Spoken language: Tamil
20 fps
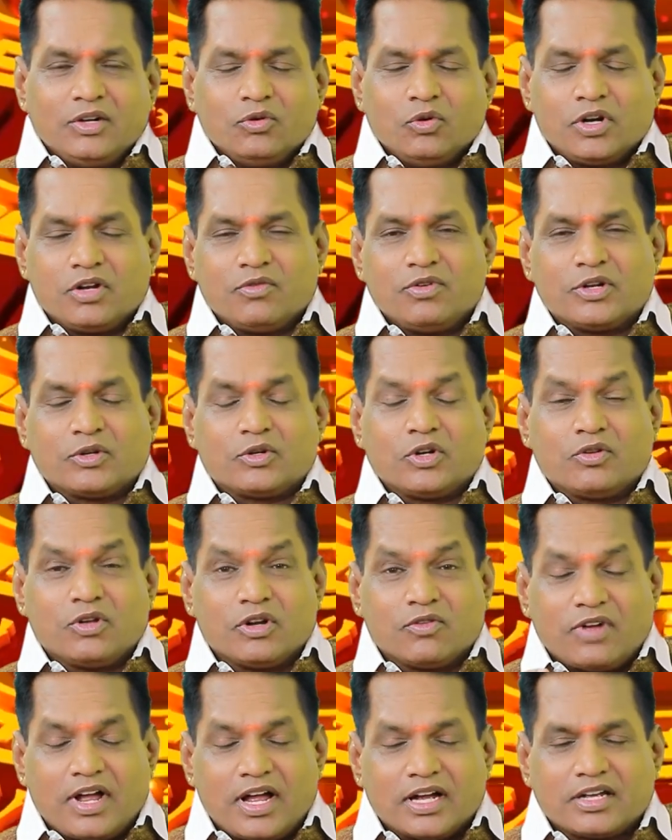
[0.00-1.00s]

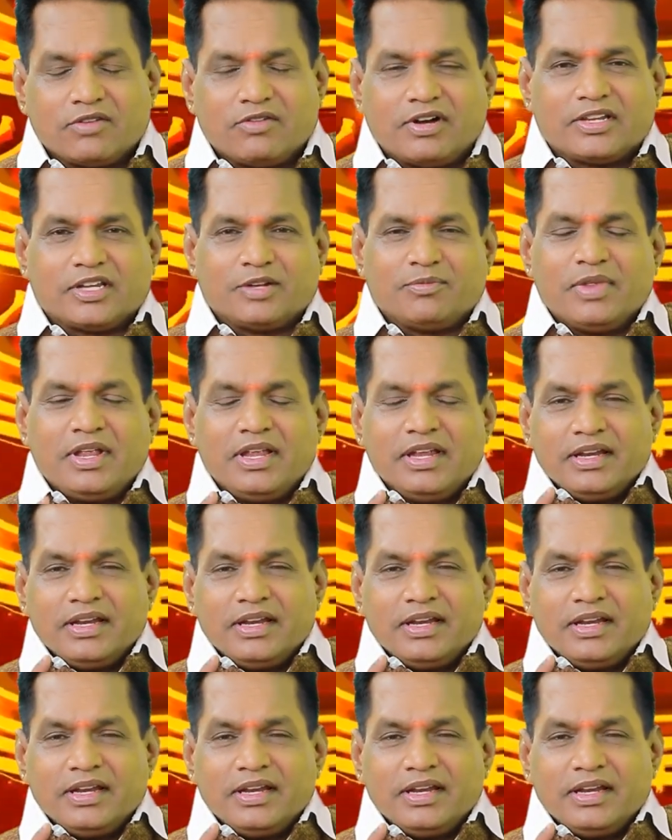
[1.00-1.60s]
ஒருவருக்கொருவர் வாக்குவாதம்